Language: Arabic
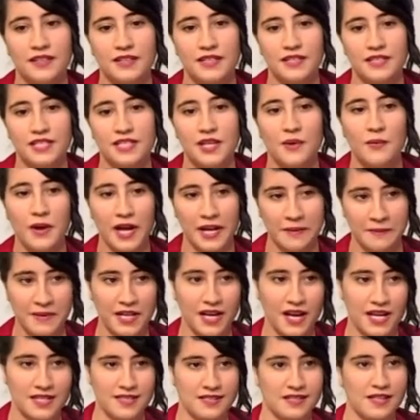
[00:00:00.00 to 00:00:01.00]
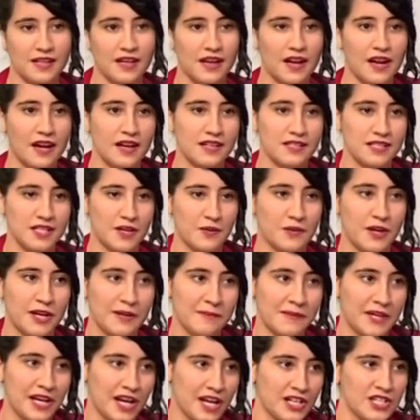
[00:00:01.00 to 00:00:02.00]
سواء من اصدقاء سواء
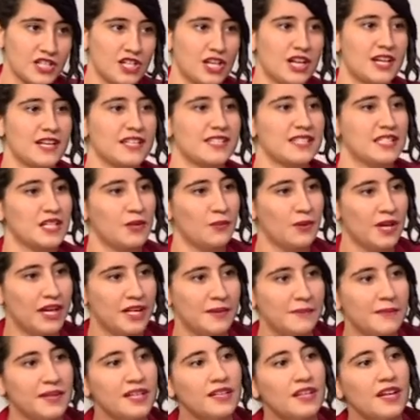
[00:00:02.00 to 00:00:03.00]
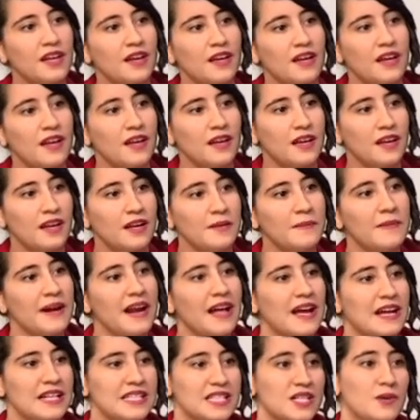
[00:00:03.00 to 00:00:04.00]
من اشخاص سواء من
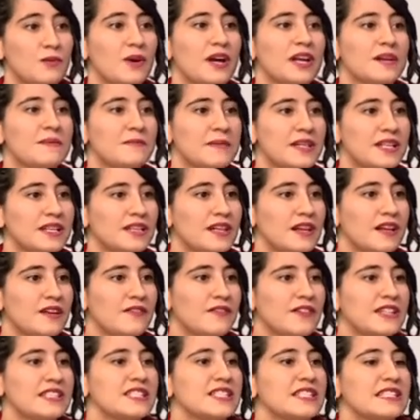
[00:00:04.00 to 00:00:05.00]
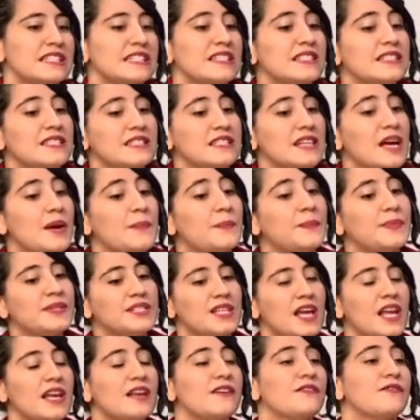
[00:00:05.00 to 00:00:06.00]
الامراه سواء من الفتاه اللي تحب
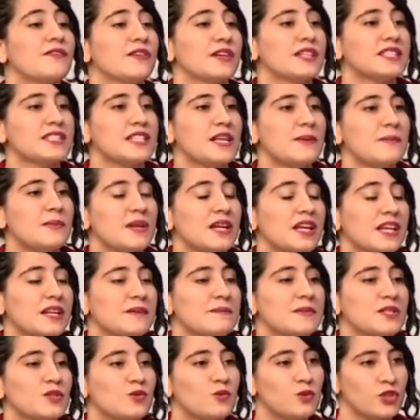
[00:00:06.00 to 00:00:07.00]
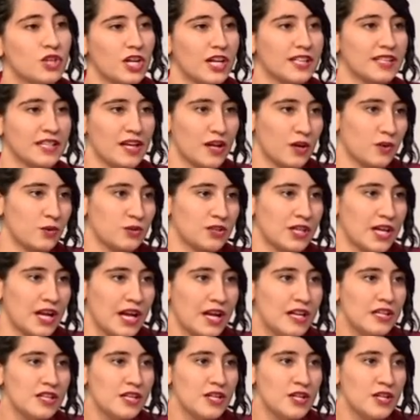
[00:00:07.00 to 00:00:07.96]
تالف كتاب لكن ما تكونش عندها قدره